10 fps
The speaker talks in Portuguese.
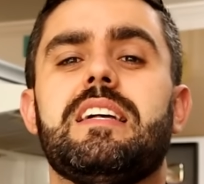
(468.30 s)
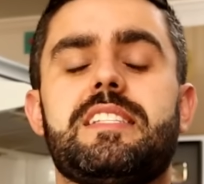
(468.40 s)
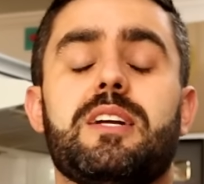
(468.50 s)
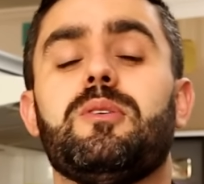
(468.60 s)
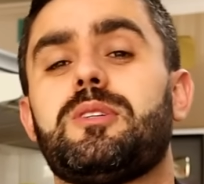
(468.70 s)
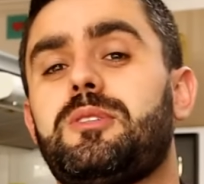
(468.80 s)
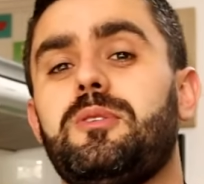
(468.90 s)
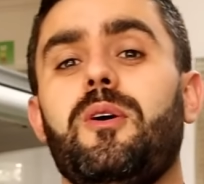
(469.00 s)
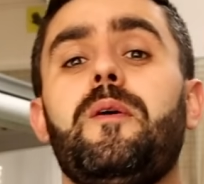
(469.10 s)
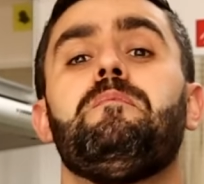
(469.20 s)
Se
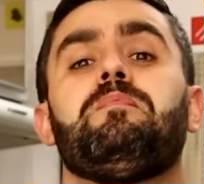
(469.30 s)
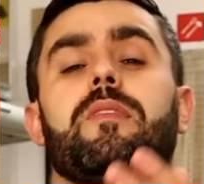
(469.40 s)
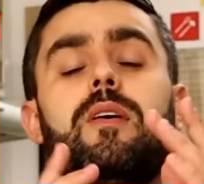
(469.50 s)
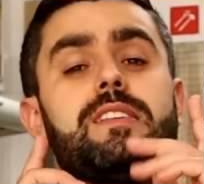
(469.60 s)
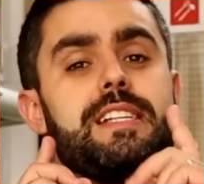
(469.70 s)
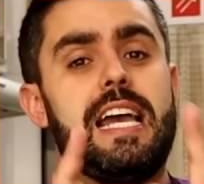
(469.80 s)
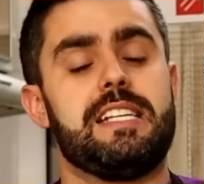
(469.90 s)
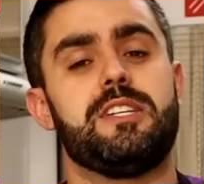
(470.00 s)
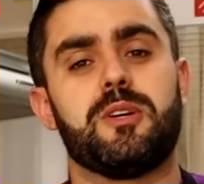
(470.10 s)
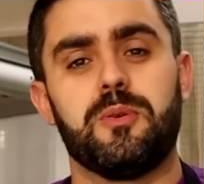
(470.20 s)
gostou, não
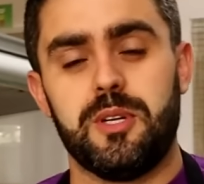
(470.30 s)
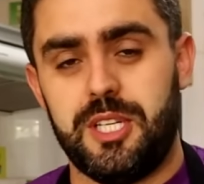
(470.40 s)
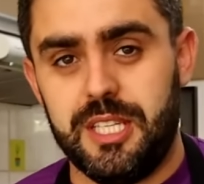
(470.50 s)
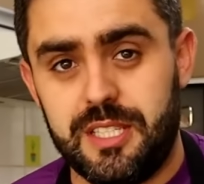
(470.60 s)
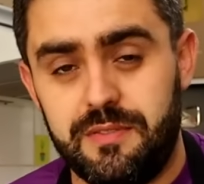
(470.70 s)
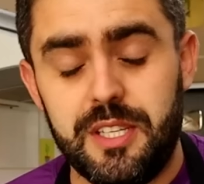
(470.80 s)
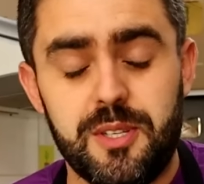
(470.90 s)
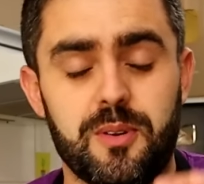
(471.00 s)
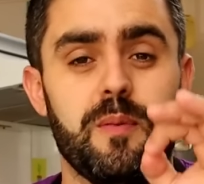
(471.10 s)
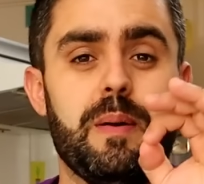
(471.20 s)
esquece de curtir esse
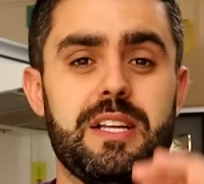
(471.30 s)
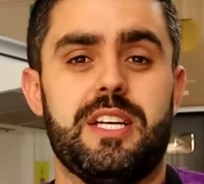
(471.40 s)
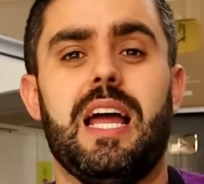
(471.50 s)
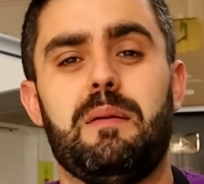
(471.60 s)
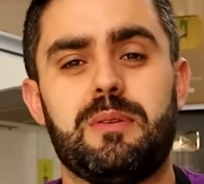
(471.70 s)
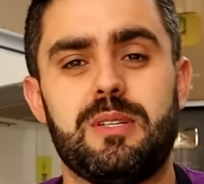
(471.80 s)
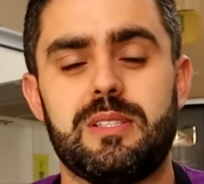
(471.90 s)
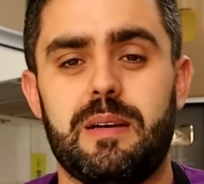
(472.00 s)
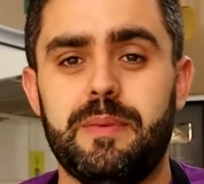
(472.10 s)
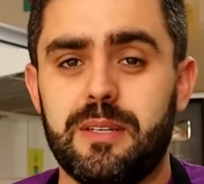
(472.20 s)
vídeo, compartilhar para os
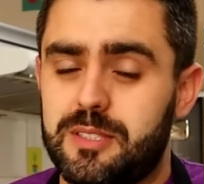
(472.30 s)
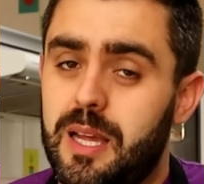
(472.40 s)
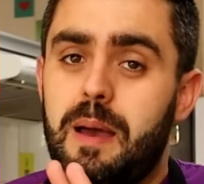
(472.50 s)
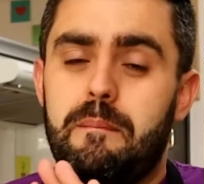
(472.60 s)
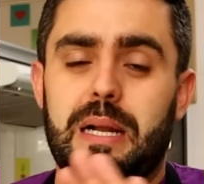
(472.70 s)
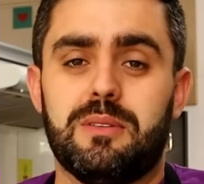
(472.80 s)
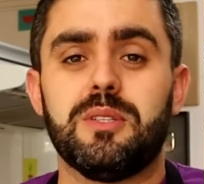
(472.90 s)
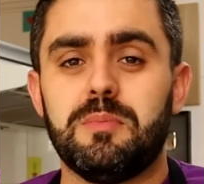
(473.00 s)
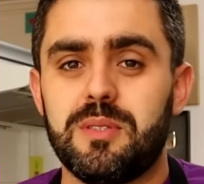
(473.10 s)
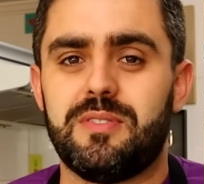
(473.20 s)
seus amigos, para
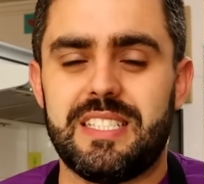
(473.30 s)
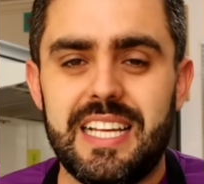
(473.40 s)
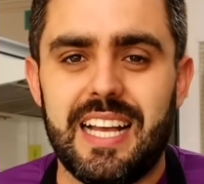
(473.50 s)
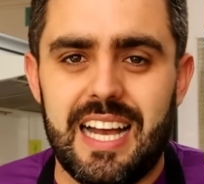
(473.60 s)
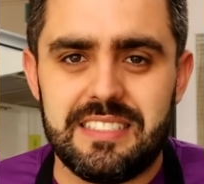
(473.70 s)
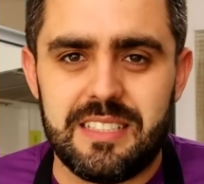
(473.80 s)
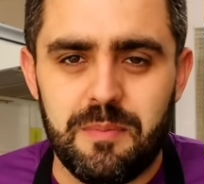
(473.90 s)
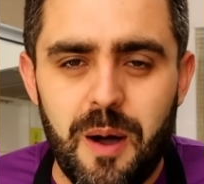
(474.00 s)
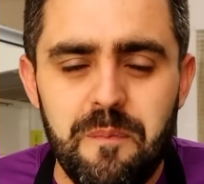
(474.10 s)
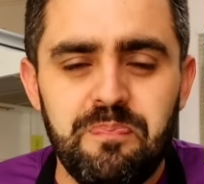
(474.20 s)
todo mundo fazer em casa, tá
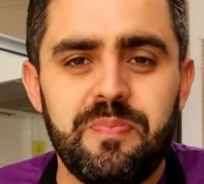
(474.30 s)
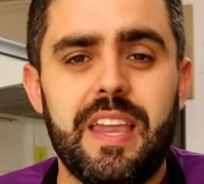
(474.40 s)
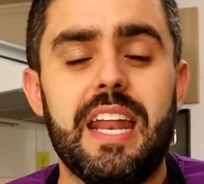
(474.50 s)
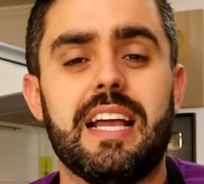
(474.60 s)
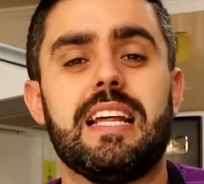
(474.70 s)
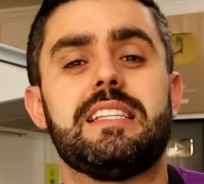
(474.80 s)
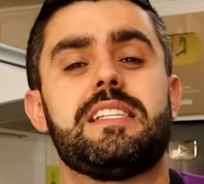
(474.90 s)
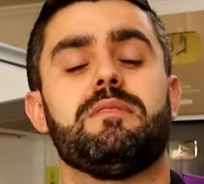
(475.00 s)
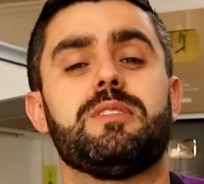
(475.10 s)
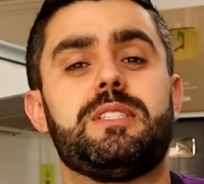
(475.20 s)
bom? Quero
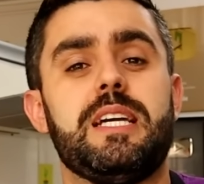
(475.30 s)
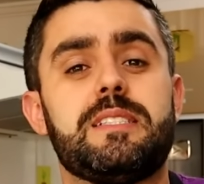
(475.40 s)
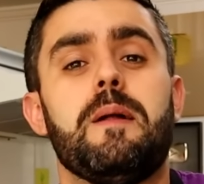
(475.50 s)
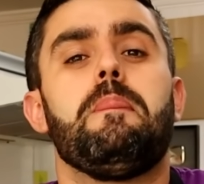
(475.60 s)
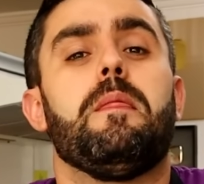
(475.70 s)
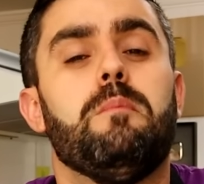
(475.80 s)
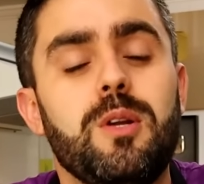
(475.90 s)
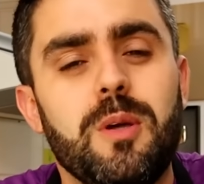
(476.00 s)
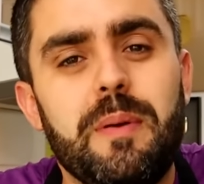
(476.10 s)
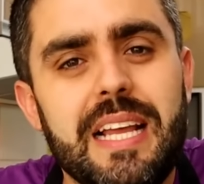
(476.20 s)
agradecer vocês,
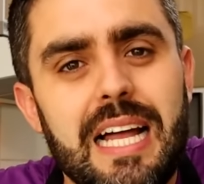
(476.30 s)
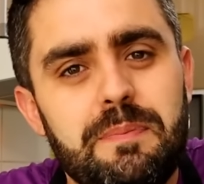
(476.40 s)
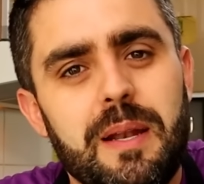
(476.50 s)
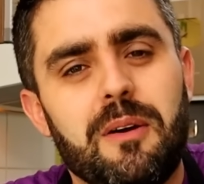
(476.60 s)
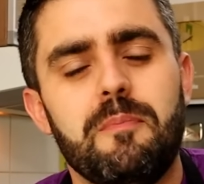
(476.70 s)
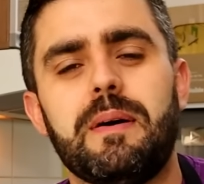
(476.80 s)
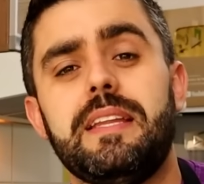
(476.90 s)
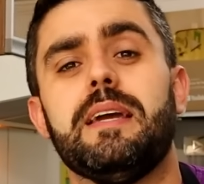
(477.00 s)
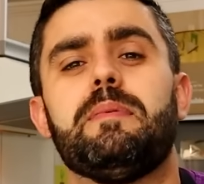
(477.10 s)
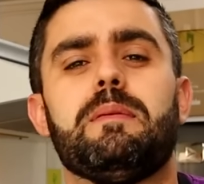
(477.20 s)
muito obrigado pela
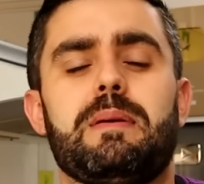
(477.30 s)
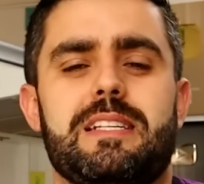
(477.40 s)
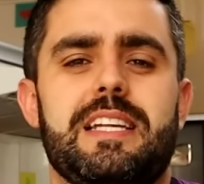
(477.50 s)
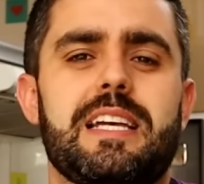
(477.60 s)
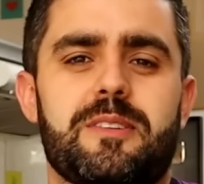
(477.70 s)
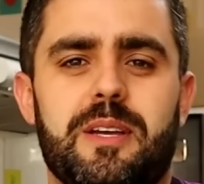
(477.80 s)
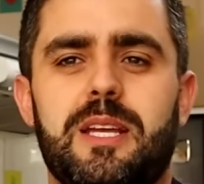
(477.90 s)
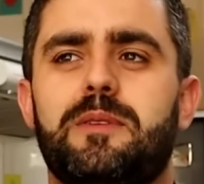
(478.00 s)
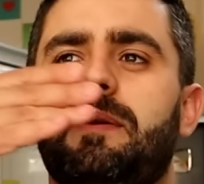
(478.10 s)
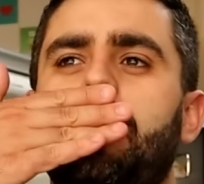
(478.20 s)
companhia, pela paciência, um
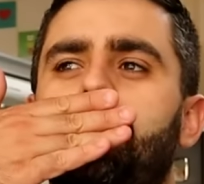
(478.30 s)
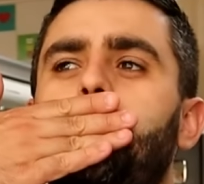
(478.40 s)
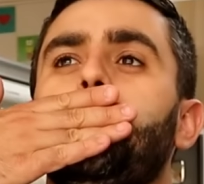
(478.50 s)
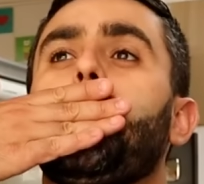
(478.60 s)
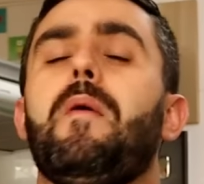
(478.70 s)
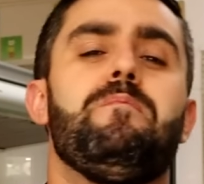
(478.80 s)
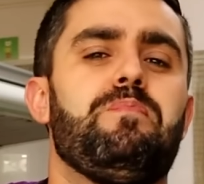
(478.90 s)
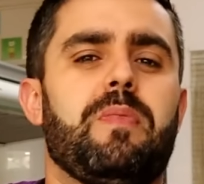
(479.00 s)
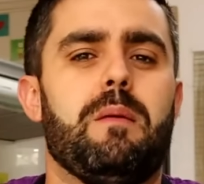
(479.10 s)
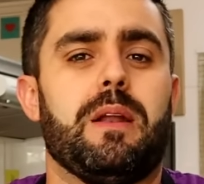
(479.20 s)
grande beijo.
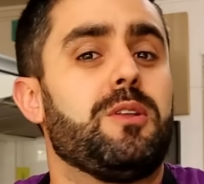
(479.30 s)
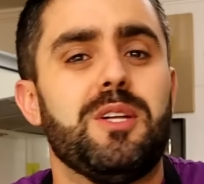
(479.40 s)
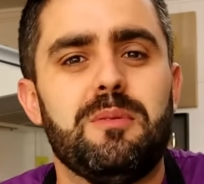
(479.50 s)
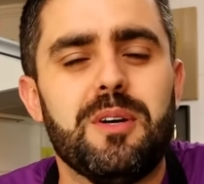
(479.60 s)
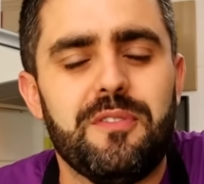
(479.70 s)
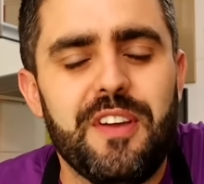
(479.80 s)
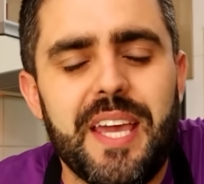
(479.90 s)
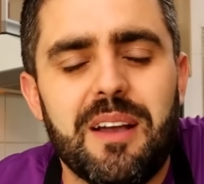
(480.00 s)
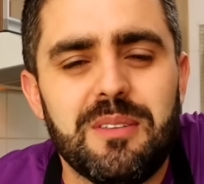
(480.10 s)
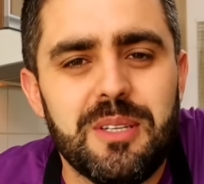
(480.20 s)
Para todo mundo,
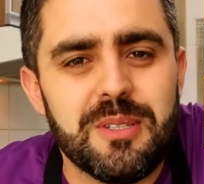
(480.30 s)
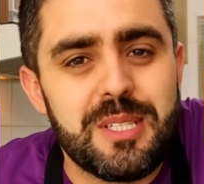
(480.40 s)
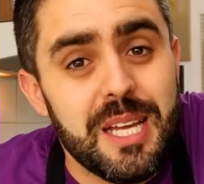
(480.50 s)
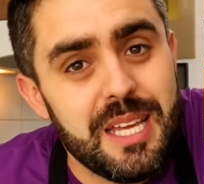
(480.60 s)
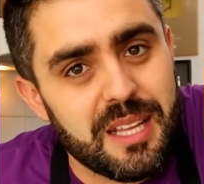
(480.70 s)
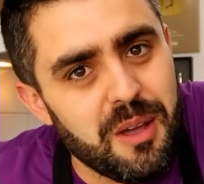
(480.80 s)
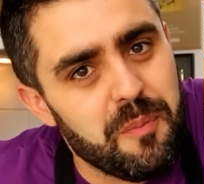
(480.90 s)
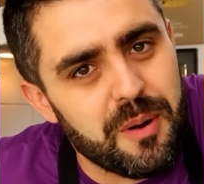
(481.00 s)
fiquem com Deus e até o